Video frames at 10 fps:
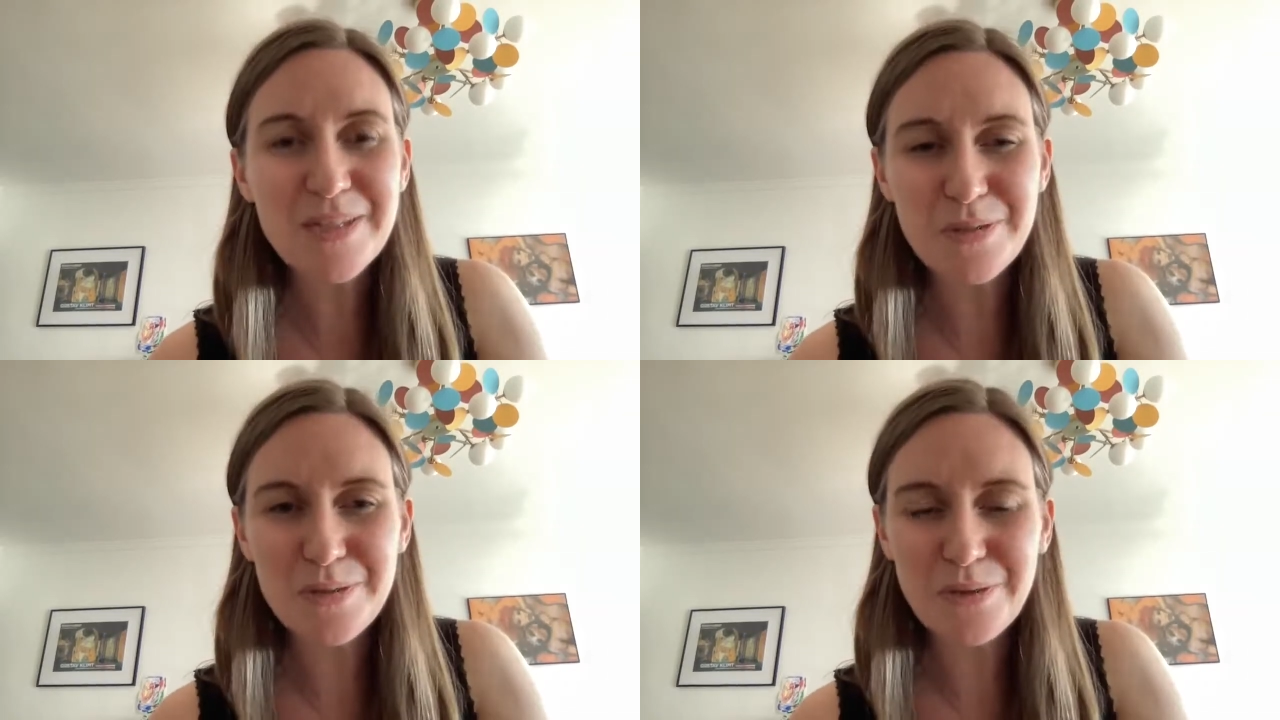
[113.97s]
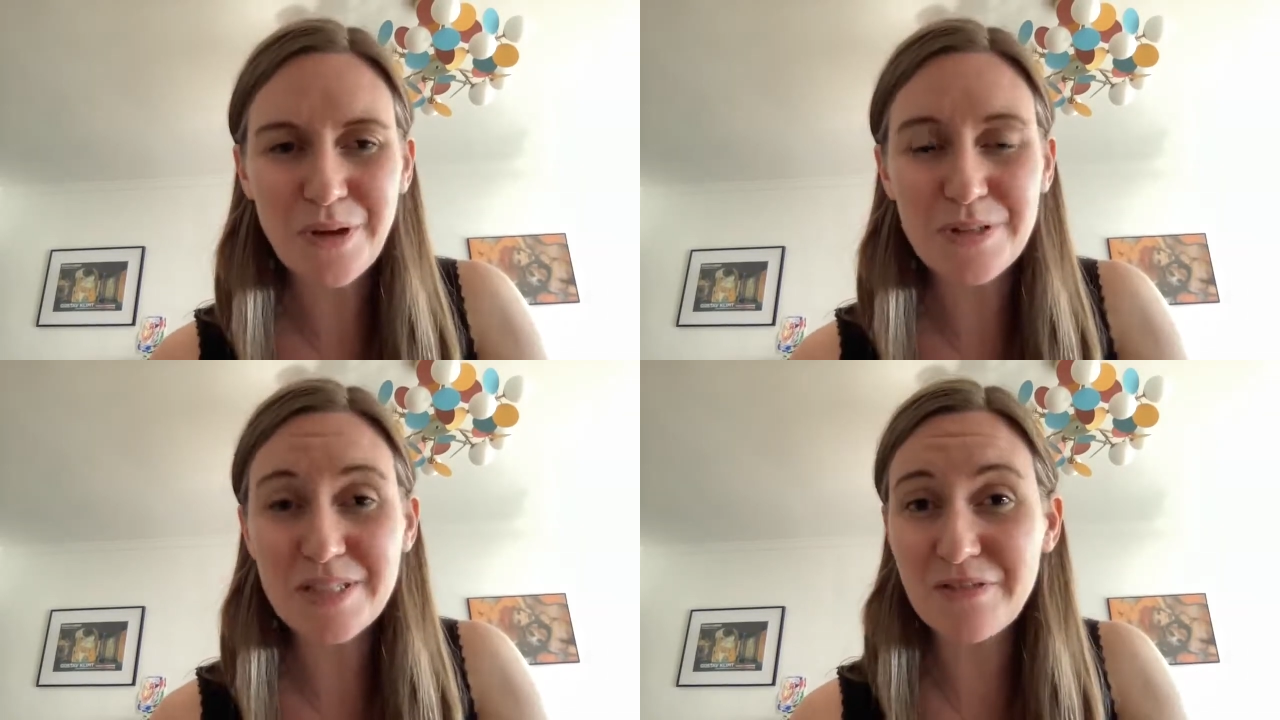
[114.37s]

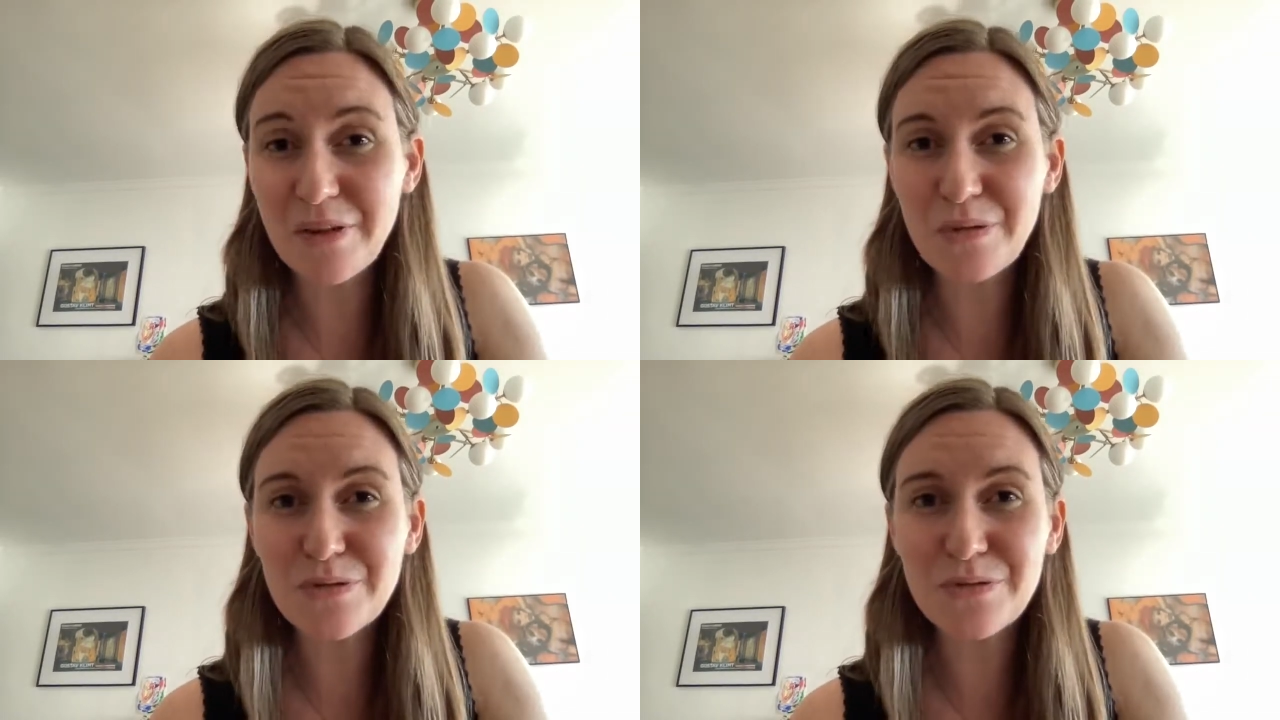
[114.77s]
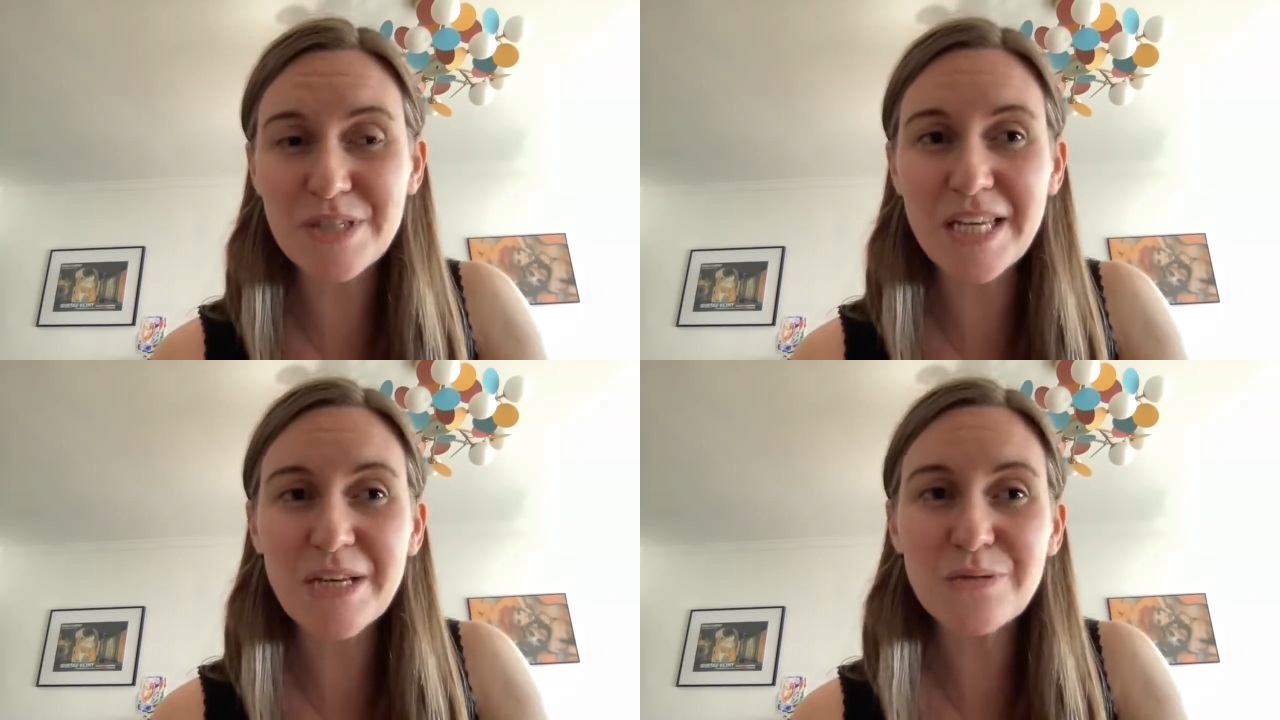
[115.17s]
sur euh, différents
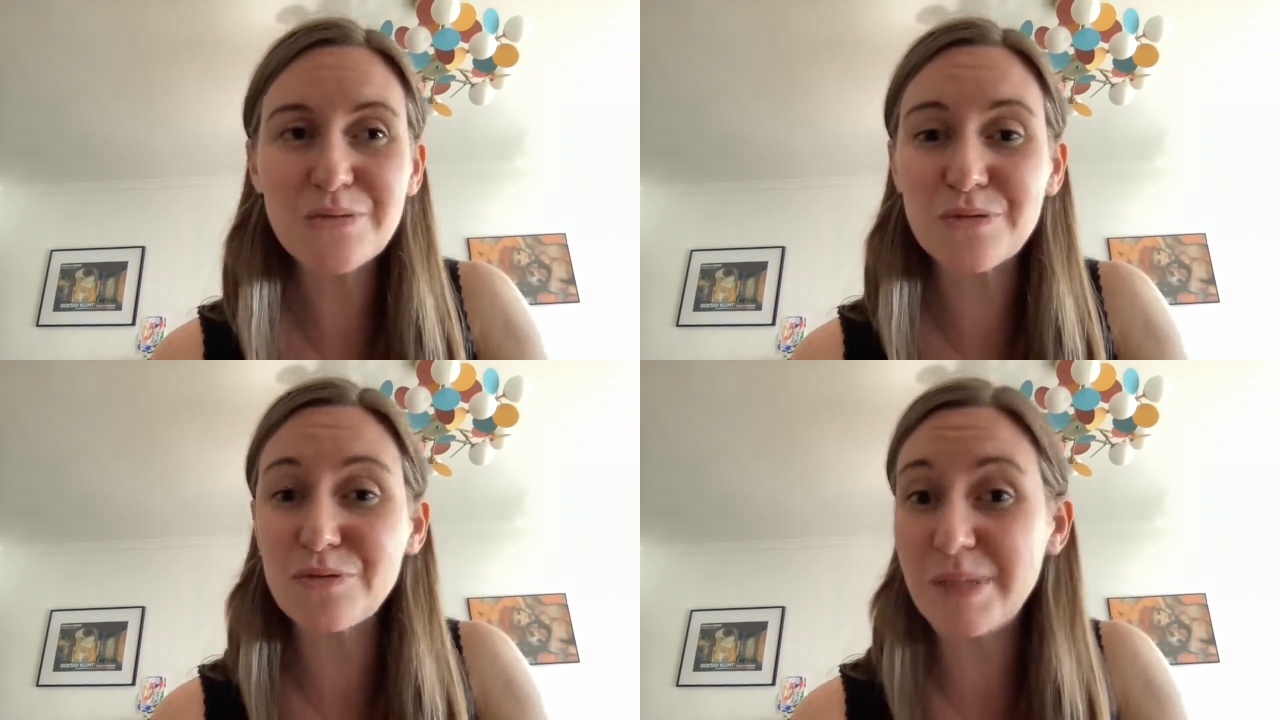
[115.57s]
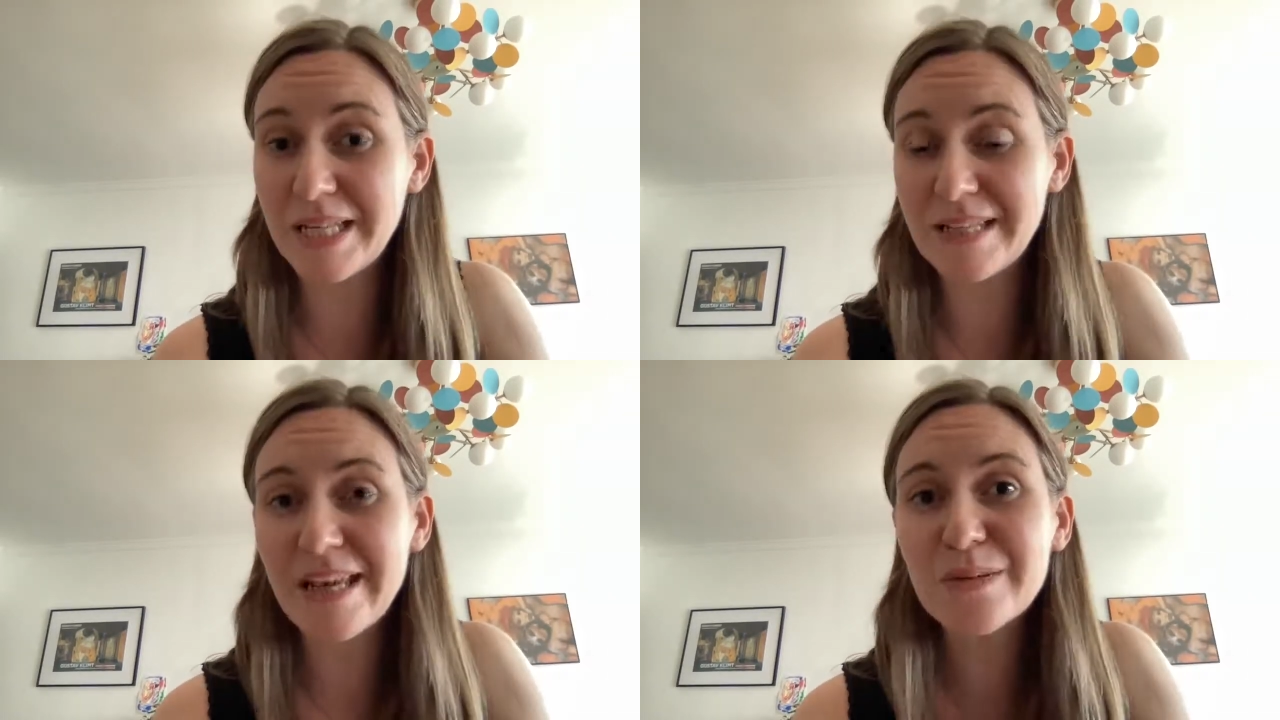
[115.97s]
sujets autour du
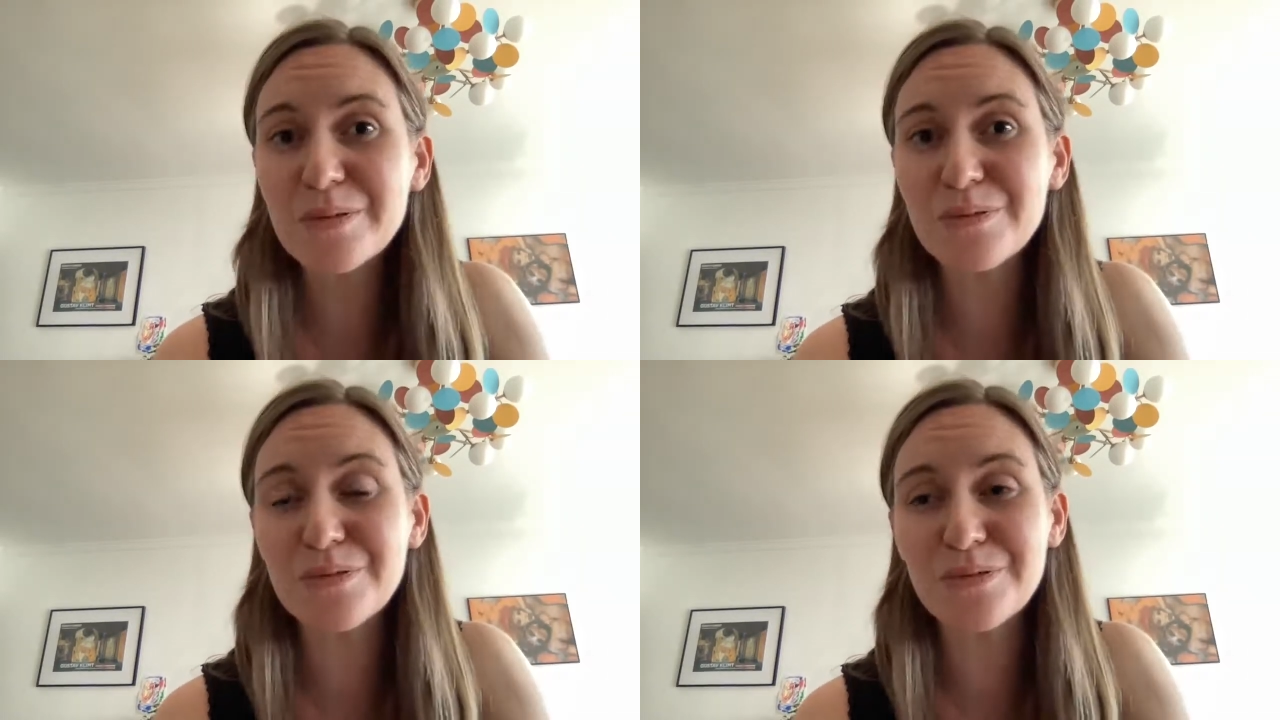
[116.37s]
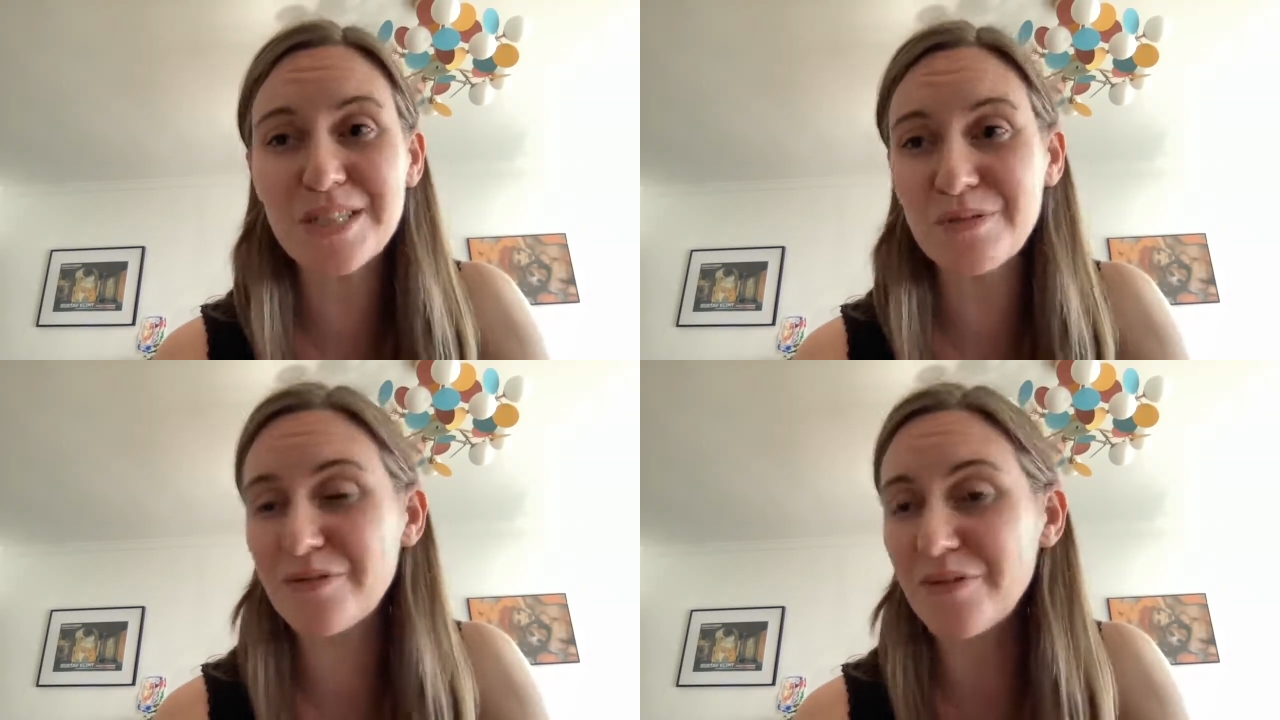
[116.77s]
bien-être, autour
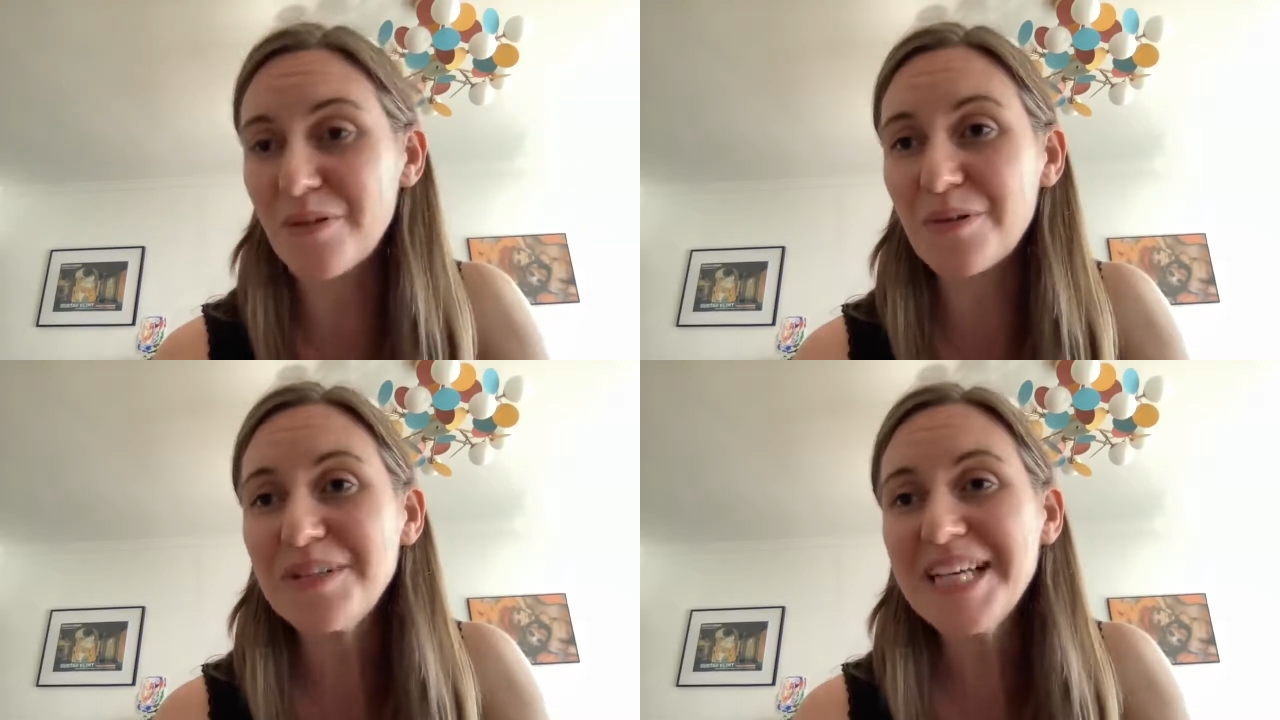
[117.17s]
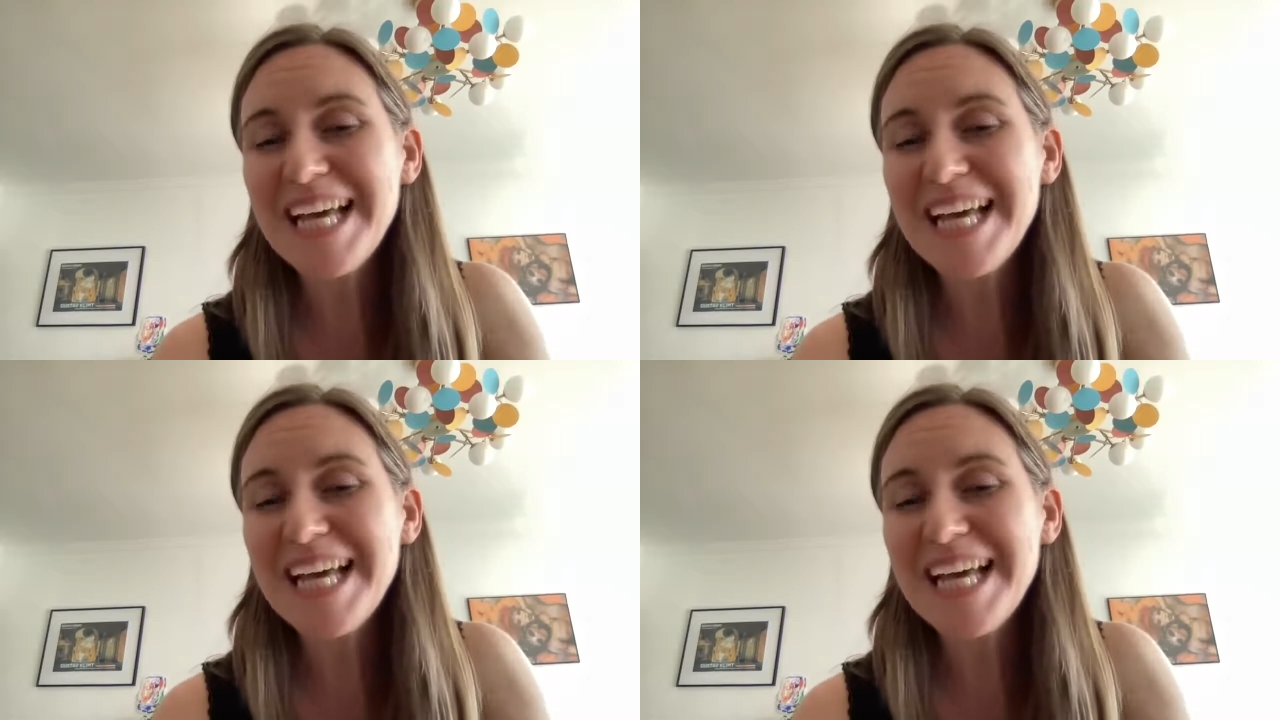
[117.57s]
des enfants,